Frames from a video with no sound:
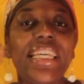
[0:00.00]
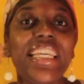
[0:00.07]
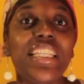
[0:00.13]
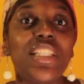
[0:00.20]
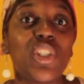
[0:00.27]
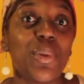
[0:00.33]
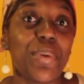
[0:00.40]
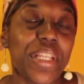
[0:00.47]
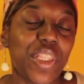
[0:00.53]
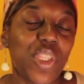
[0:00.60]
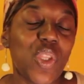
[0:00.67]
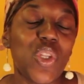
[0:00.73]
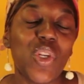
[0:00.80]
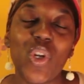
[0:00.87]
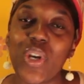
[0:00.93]
y sobre
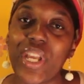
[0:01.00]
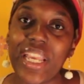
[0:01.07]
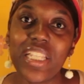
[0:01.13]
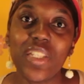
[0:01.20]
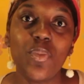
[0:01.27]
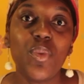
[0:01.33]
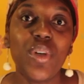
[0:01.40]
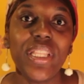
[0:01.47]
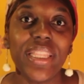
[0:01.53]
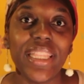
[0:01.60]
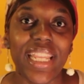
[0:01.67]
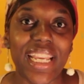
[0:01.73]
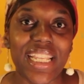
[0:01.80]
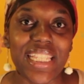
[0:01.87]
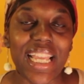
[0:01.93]
todo lo que es muy
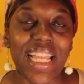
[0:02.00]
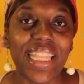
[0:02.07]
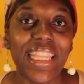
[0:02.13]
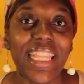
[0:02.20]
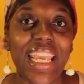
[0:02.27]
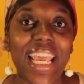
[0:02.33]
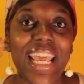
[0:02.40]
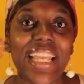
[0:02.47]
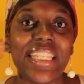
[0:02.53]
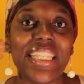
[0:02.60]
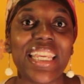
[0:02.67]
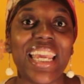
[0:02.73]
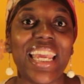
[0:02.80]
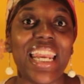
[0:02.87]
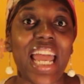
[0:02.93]
interesante
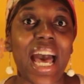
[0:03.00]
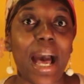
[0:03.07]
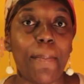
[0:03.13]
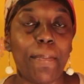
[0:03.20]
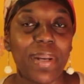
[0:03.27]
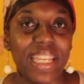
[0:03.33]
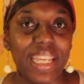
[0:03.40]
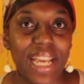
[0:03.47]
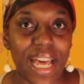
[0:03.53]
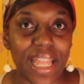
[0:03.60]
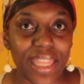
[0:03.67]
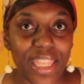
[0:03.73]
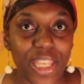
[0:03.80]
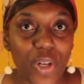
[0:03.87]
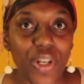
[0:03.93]
es que la
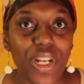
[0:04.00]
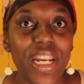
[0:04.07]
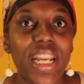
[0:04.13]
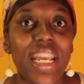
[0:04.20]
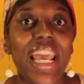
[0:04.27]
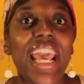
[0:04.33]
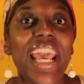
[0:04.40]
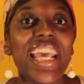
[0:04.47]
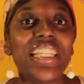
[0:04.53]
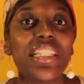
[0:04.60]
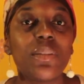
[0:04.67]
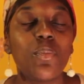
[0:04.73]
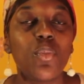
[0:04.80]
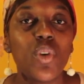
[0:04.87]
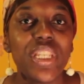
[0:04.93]
aplicación
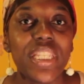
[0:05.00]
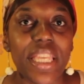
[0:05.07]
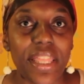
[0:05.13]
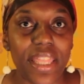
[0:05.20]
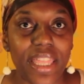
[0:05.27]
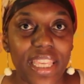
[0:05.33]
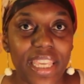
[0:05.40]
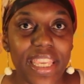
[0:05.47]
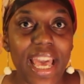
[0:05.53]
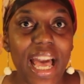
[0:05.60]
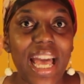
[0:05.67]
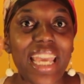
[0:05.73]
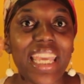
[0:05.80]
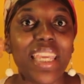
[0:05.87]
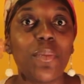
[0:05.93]
es muy
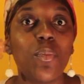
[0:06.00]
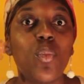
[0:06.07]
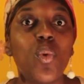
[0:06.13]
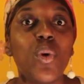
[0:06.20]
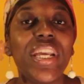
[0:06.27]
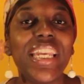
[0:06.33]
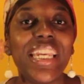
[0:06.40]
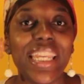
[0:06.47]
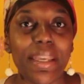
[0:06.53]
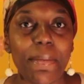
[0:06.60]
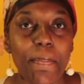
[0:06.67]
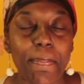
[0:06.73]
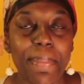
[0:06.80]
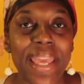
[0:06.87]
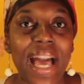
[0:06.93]
sencilla y muy
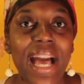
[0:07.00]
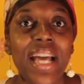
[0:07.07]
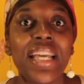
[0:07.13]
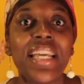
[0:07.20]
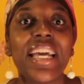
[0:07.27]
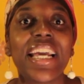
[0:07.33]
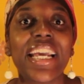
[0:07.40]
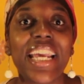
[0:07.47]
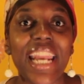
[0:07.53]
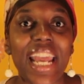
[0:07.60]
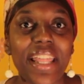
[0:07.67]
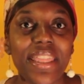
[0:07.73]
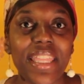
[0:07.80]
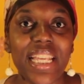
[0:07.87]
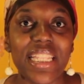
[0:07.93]
limpia
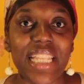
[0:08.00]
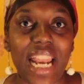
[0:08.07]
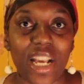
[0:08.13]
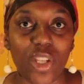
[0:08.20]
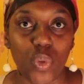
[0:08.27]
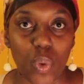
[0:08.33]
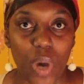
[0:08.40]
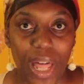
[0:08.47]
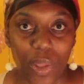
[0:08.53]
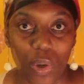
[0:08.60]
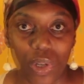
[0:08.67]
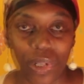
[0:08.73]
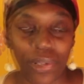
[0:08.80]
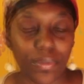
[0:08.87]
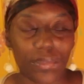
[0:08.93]
gracias al
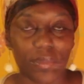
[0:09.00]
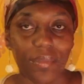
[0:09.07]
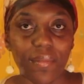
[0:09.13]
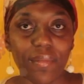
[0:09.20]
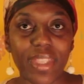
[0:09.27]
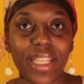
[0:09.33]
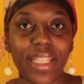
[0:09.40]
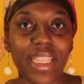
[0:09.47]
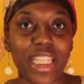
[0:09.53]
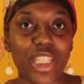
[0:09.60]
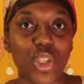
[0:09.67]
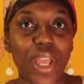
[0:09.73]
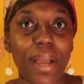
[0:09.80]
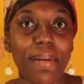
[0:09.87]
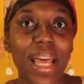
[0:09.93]
actuador. Te
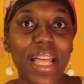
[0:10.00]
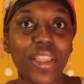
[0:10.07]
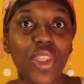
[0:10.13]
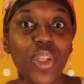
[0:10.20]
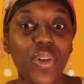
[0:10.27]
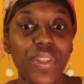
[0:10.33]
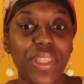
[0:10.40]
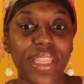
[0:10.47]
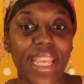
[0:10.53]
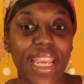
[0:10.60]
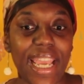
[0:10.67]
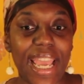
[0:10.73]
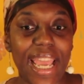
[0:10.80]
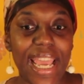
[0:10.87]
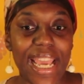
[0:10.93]
estoy hablando
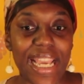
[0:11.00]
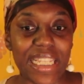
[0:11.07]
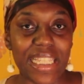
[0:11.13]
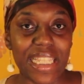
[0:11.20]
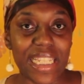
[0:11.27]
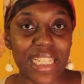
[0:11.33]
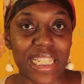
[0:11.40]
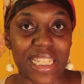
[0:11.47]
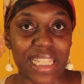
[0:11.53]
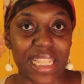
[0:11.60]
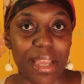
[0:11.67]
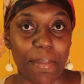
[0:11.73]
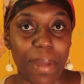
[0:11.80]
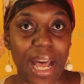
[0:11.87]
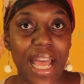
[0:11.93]
de este
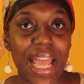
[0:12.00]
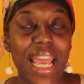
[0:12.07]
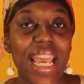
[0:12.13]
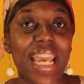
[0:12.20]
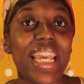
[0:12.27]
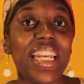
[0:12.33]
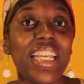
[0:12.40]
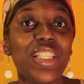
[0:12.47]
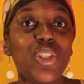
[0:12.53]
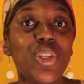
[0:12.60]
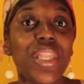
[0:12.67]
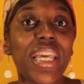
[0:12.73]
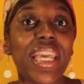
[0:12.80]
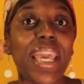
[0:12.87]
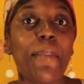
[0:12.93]
sistema. El
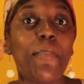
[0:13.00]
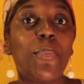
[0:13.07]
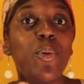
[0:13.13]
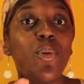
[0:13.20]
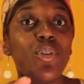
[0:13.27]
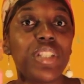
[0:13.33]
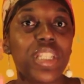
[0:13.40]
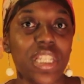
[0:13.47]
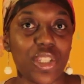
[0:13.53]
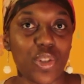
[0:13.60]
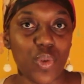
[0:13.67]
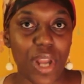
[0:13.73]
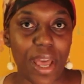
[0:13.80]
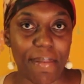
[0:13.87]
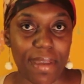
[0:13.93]
hecho de que
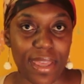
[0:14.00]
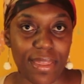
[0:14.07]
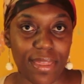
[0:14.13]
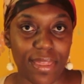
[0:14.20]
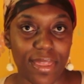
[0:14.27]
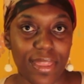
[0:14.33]
pulses una vez,